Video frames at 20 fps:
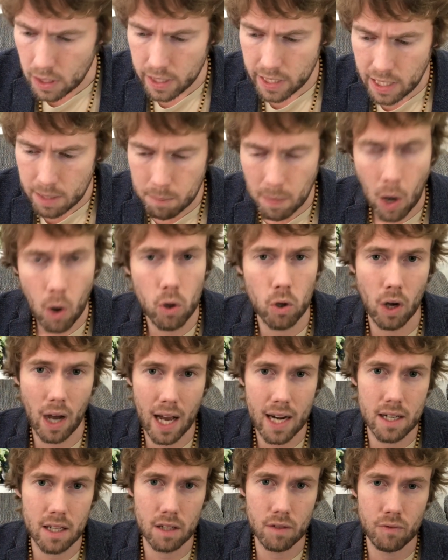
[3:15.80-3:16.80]
eben auch noch
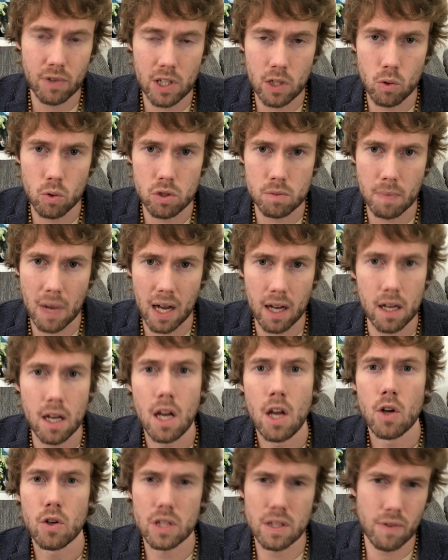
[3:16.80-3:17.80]
andere Videos machen,
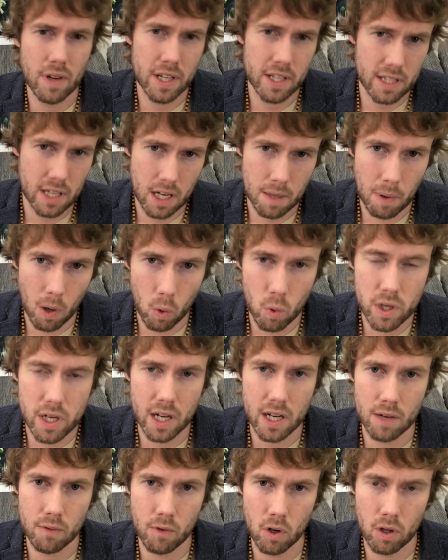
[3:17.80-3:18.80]
die werde ich dann aber
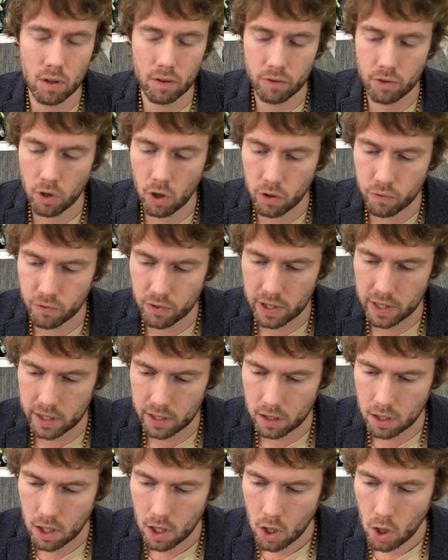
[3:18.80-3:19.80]
unter der Woche
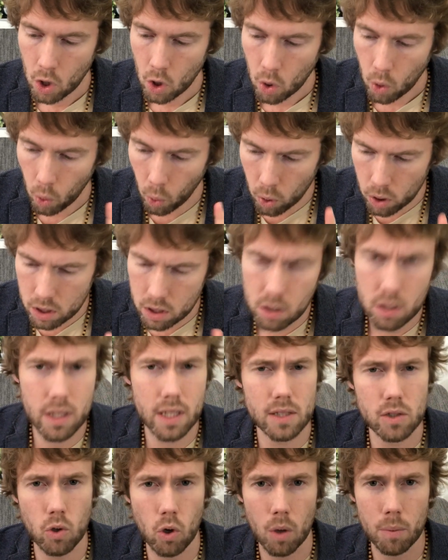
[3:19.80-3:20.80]
veröffentlichen. Und, und
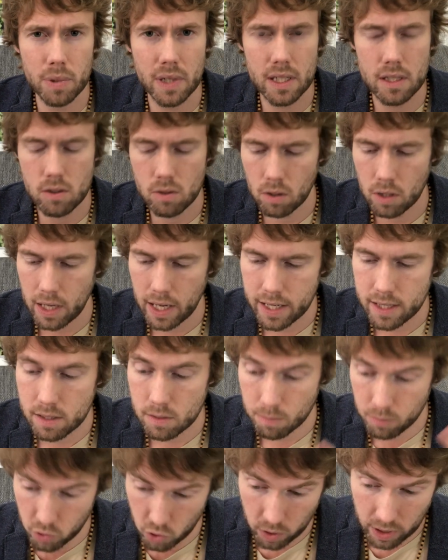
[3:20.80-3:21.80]
das kommt jetzt noch
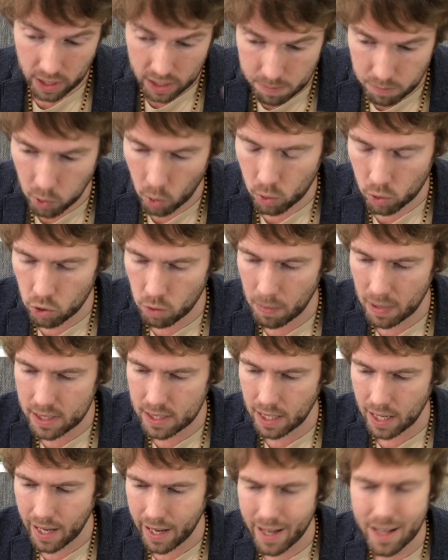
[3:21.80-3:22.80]
als, schon als Punkt Nummer
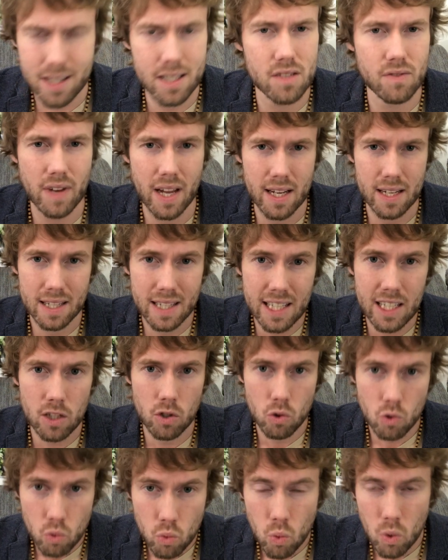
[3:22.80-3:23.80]
drei, das werden
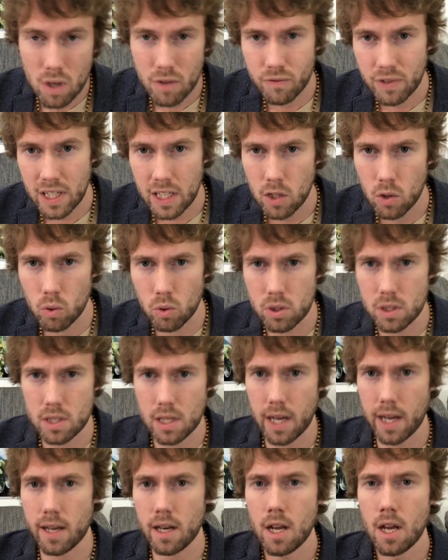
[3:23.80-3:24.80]
nicht nur Videos
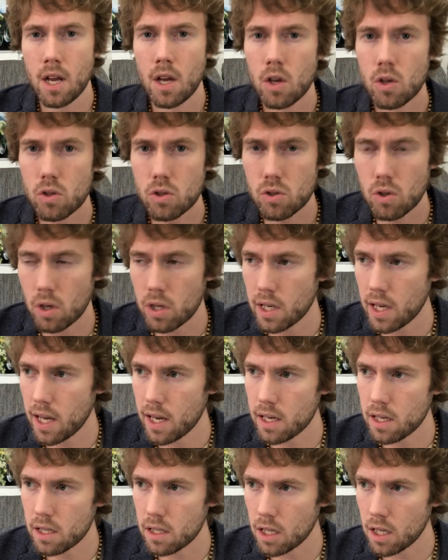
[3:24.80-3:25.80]
sein,
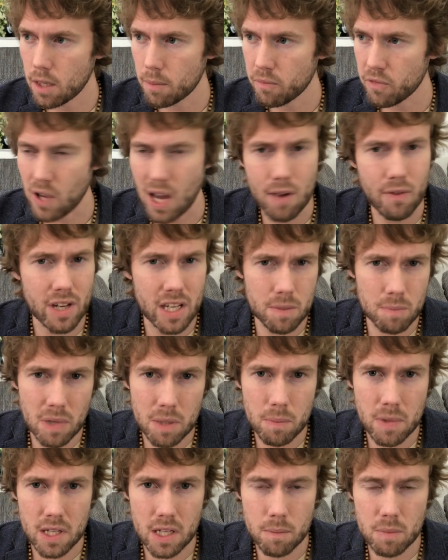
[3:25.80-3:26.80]
sondern ähm, ja, wenn ich
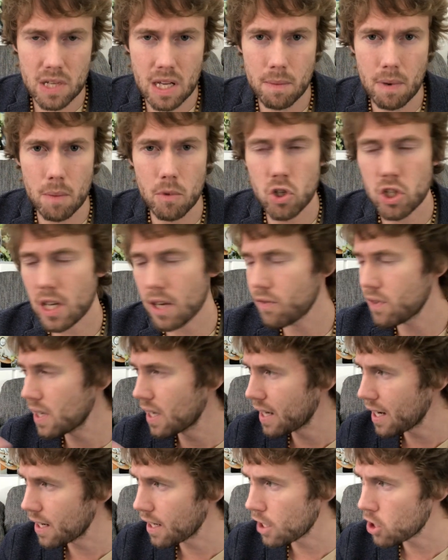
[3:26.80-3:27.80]
mich mit einem Thema
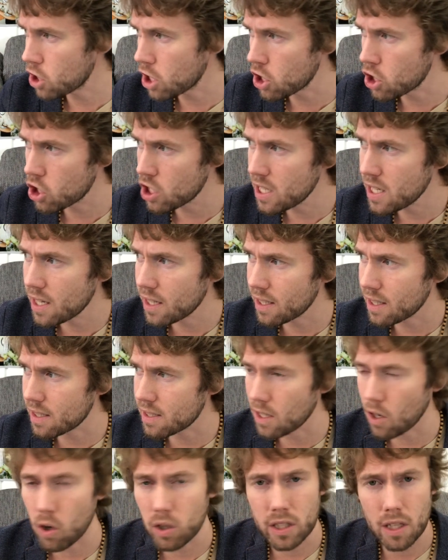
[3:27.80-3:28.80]
beschäftige, dann recherchiere ich
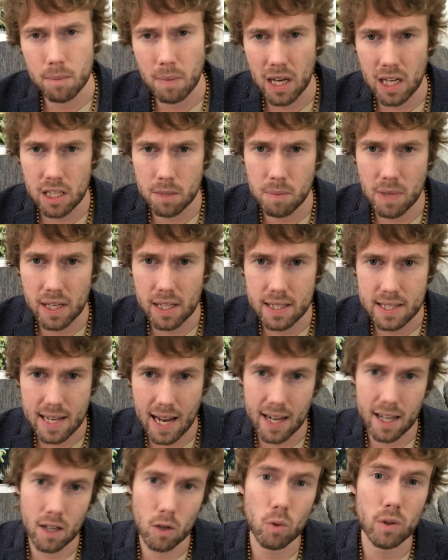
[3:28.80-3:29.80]
das auch, dann mache ich mir
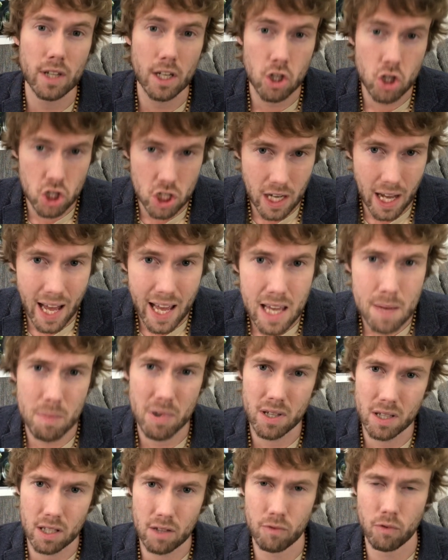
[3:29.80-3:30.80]
Gedanken und dann
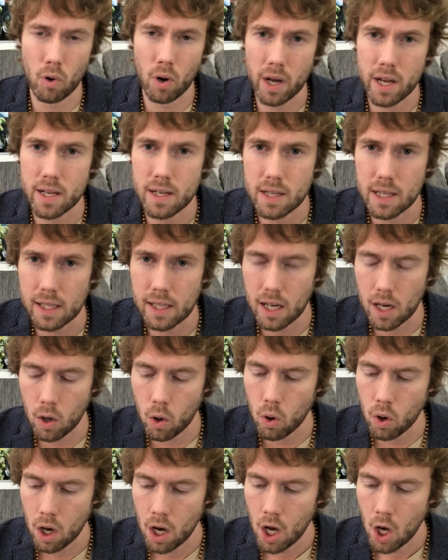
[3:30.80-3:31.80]
schreibe ich vor allen Dingen
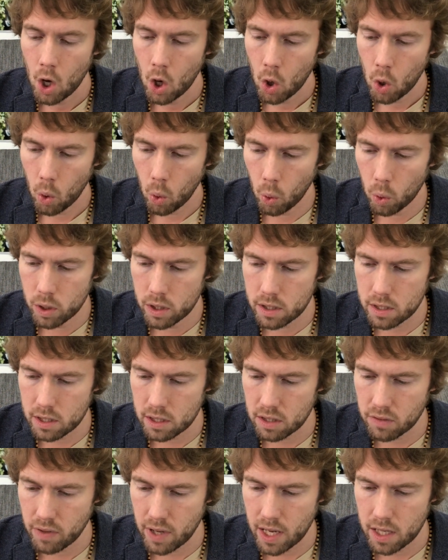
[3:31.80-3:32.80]
auch. Und
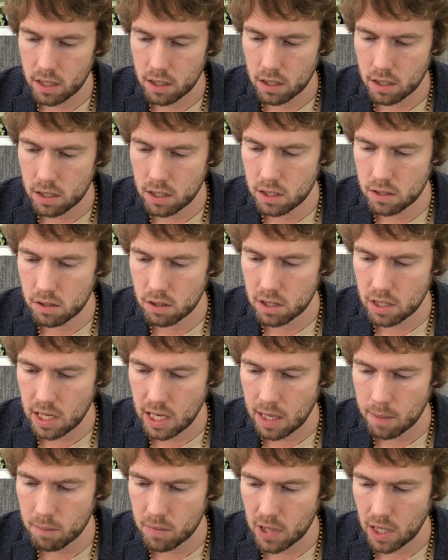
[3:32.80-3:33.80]
ich werde diese
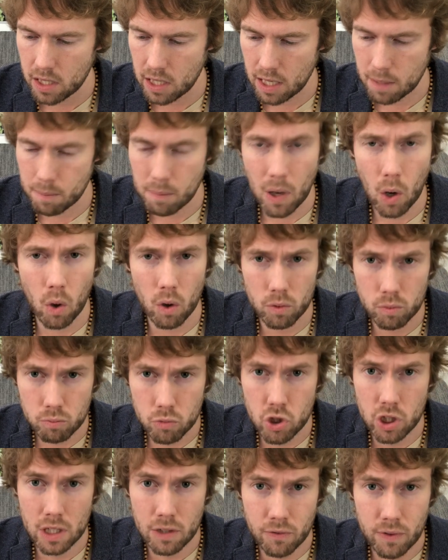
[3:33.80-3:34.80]
Themen dann eben auch
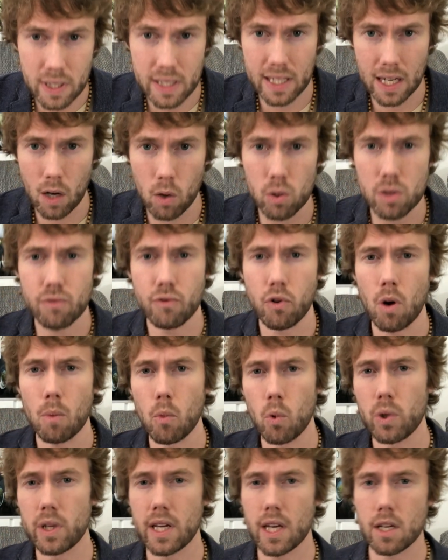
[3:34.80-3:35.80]
schriftlich
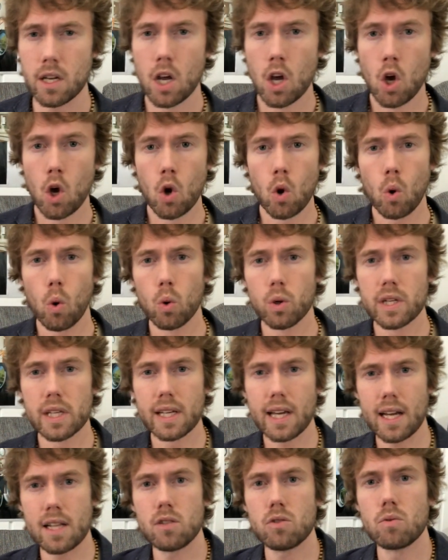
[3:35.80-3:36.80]
ausformulieren und die
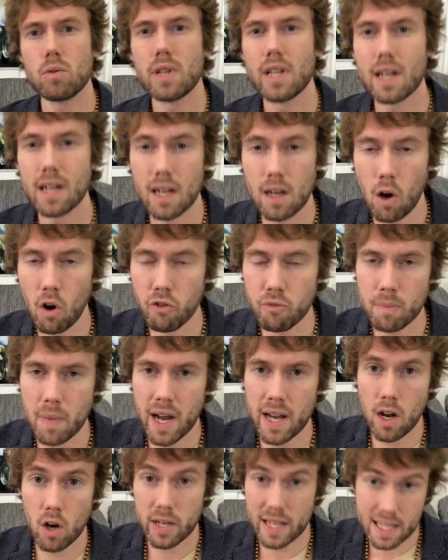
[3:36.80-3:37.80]
kannst du dir dann auf
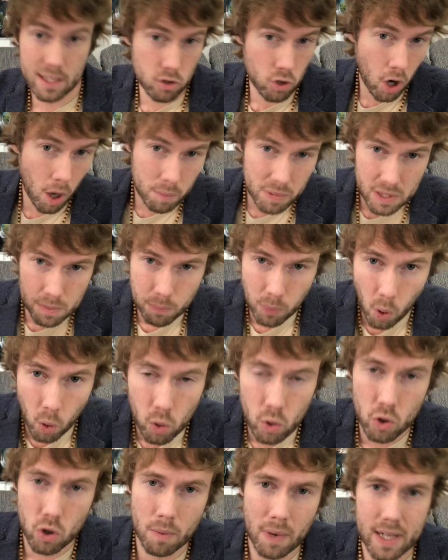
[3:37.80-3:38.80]
meiner, und jetzt kommt es
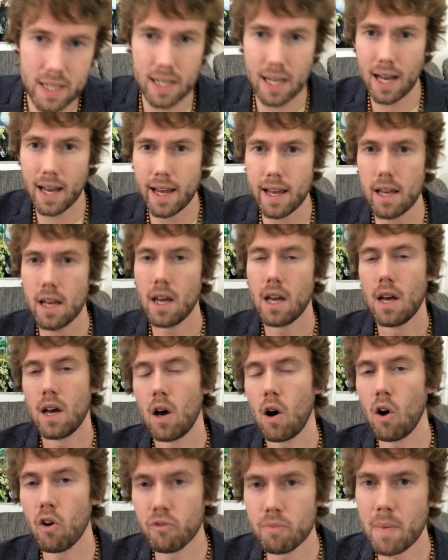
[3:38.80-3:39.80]
Punkt Nummer drei,
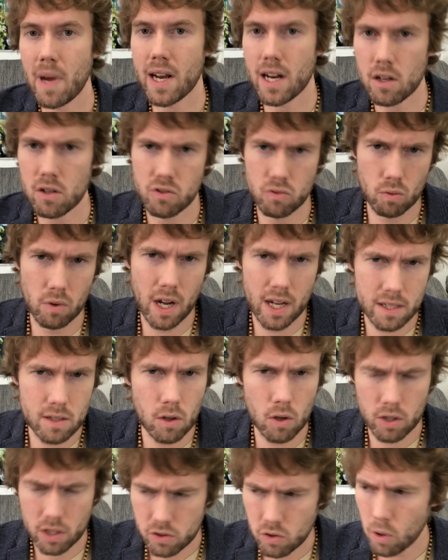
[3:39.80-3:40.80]
auf meiner, und so heißt
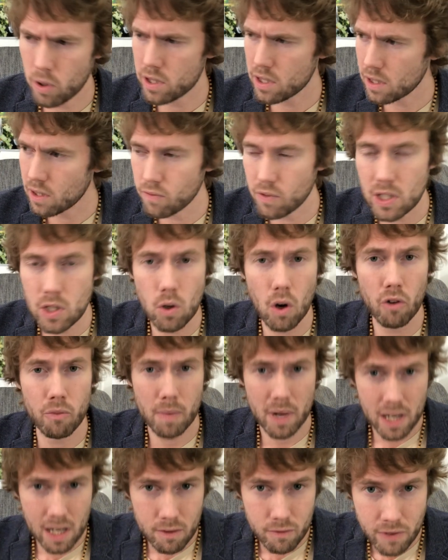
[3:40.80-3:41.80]
ja auch das heutige Video, auf
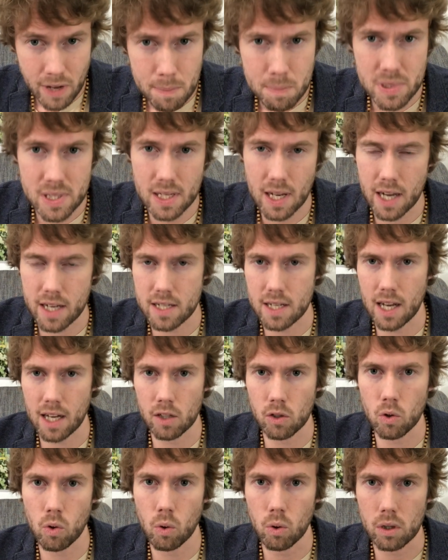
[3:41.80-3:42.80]
meiner Webseite
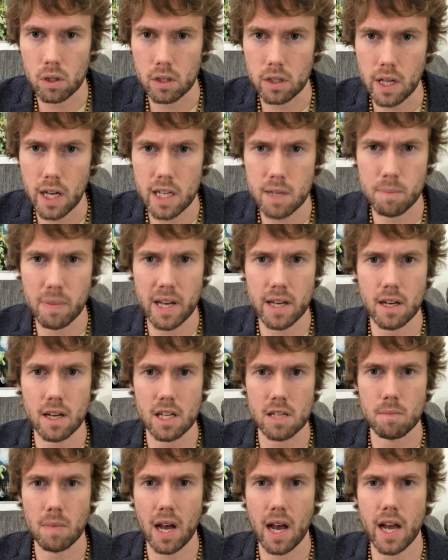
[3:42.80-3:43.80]
angucken. Ja, ich blende
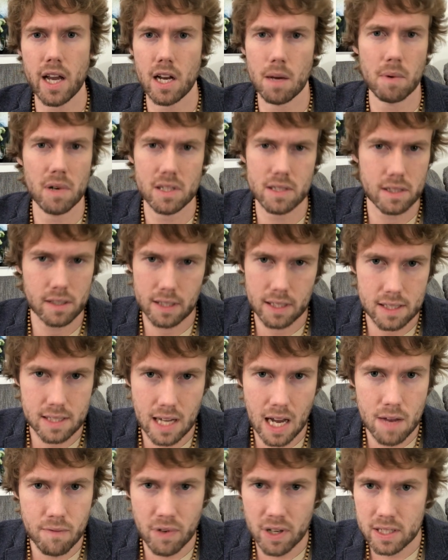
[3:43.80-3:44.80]
das mal ein, aber es ist ganz
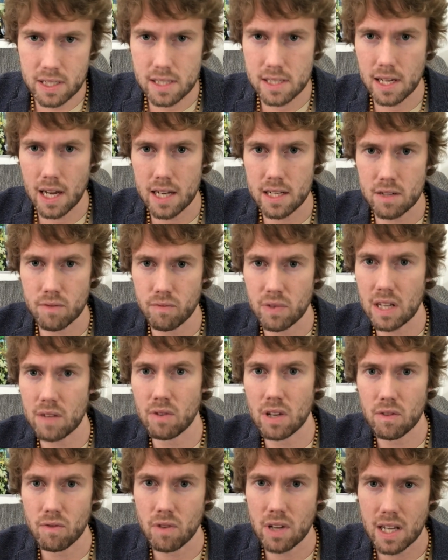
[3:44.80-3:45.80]
einfach die Seite
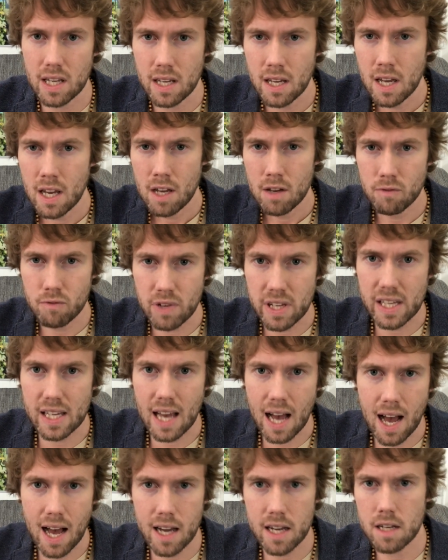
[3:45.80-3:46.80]

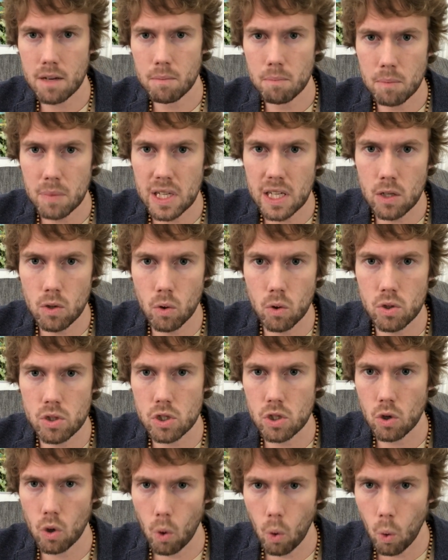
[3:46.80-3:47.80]

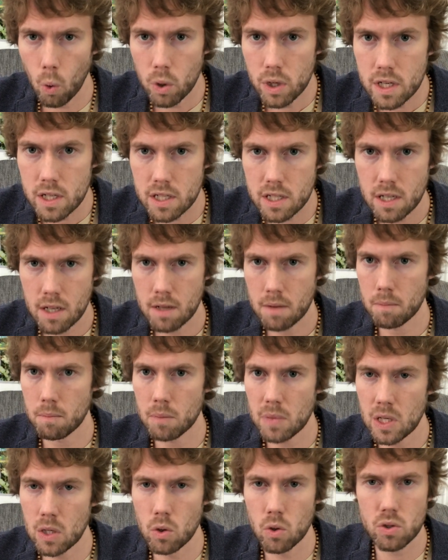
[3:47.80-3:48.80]

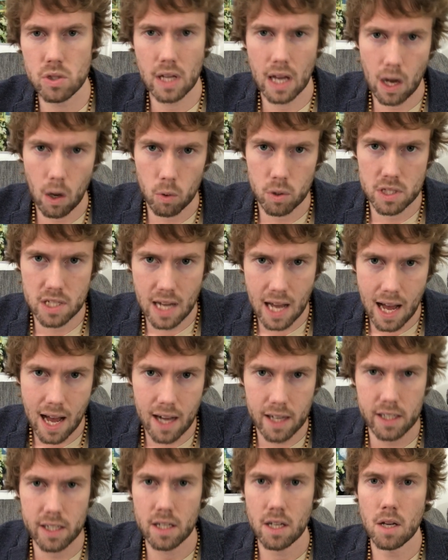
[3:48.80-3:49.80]

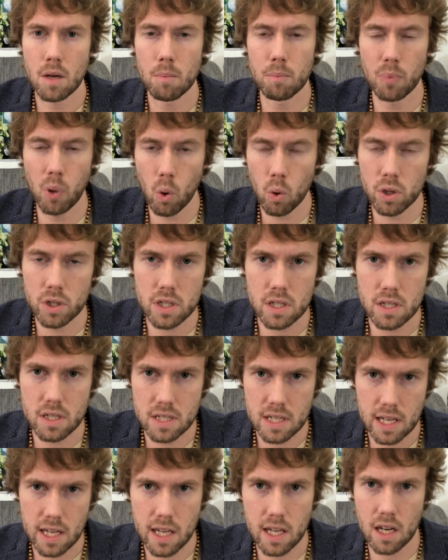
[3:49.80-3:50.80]

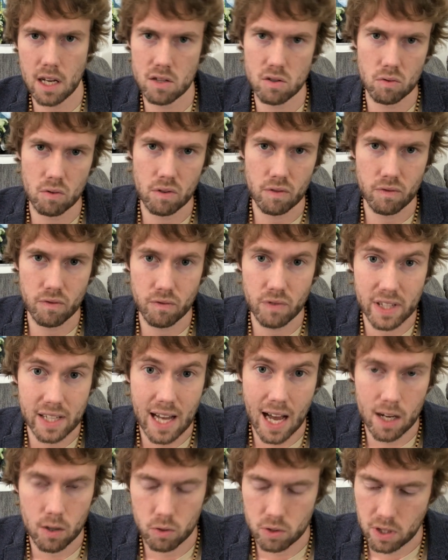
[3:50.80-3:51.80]
www.vegan-und-autark.de, also
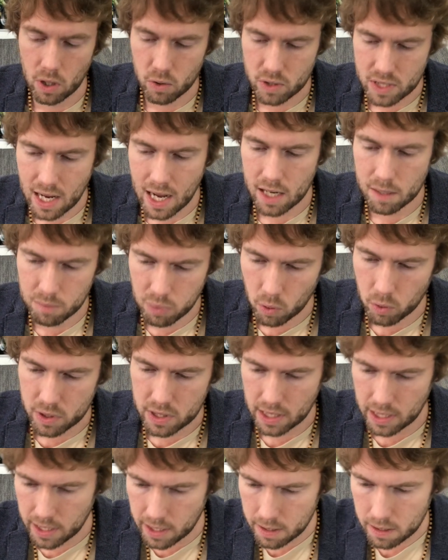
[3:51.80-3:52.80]
vegan und
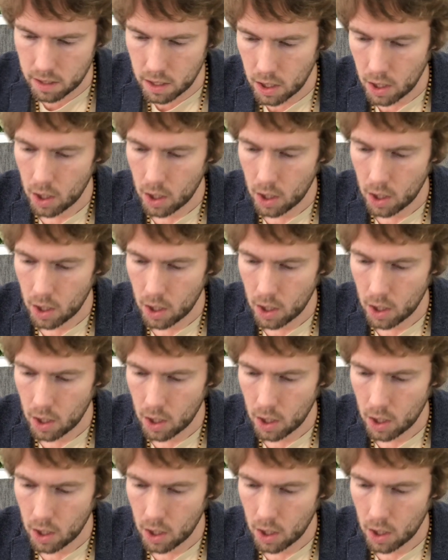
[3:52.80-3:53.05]
autark.de.